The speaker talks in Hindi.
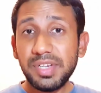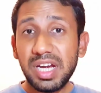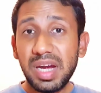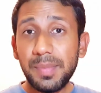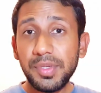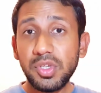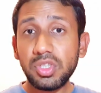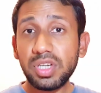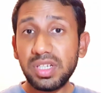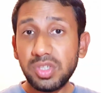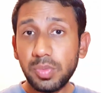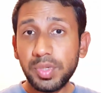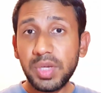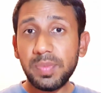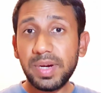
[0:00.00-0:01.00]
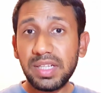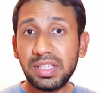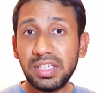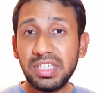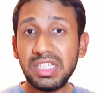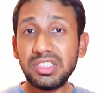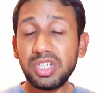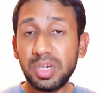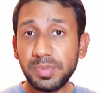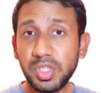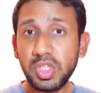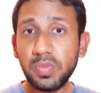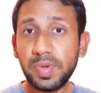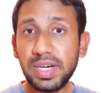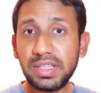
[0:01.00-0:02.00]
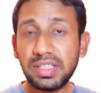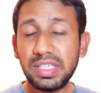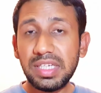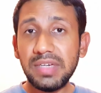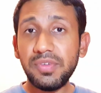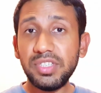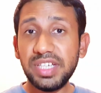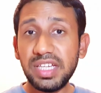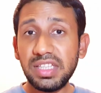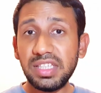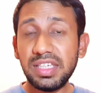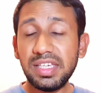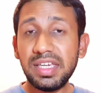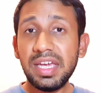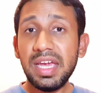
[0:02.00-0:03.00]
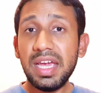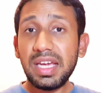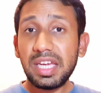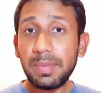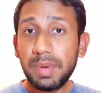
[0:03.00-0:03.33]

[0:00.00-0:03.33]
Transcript: यहाँ पे जो तजुब की बात थी या शर्म की जो बात थी वो ये थी कि